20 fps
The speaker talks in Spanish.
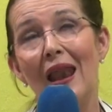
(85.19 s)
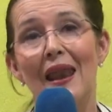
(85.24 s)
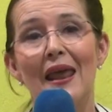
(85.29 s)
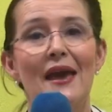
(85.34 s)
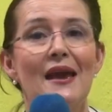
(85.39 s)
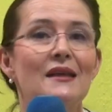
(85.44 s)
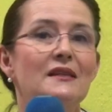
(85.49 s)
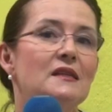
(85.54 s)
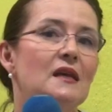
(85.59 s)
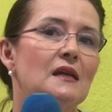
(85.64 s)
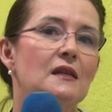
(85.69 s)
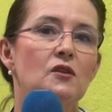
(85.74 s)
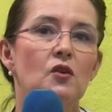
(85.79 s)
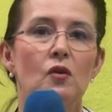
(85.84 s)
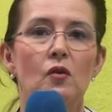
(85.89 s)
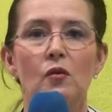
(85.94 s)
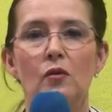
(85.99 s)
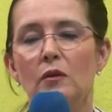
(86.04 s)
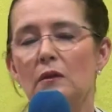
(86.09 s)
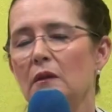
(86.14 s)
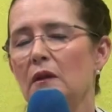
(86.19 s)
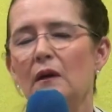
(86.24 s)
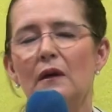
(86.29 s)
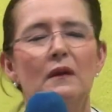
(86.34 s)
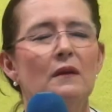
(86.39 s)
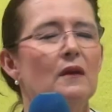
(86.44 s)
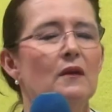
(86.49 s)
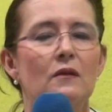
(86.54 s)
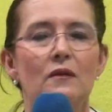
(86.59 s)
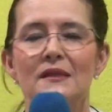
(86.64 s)
leche, el yogur. No,
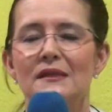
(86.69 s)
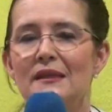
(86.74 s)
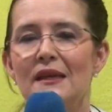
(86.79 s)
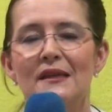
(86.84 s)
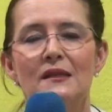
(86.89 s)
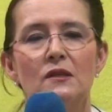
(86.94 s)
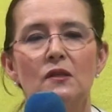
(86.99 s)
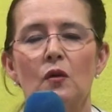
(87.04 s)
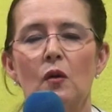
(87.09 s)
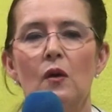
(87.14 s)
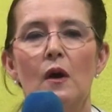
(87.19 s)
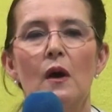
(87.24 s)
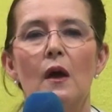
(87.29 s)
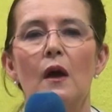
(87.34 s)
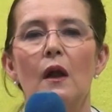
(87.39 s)
no, no es esto.